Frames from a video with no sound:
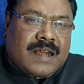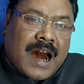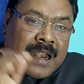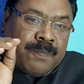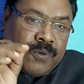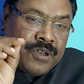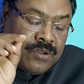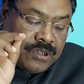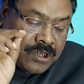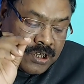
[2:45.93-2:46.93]
তার
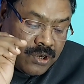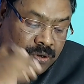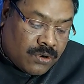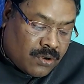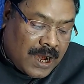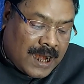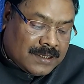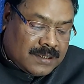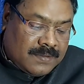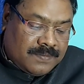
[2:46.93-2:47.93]
পরিণতি কি হলো আজ
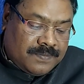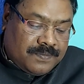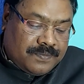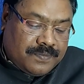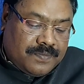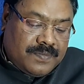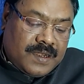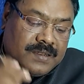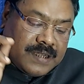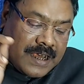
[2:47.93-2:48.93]

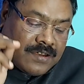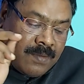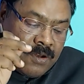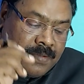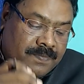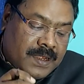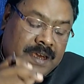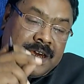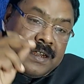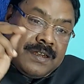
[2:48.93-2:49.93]
সেই সময়
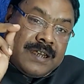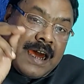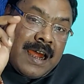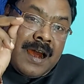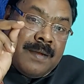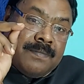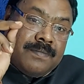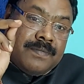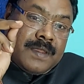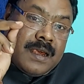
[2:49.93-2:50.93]
যারা
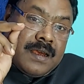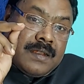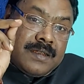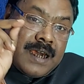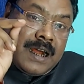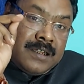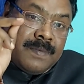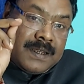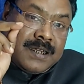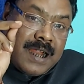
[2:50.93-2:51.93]
যে
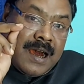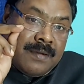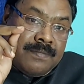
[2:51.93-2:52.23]
আদিবাসীরা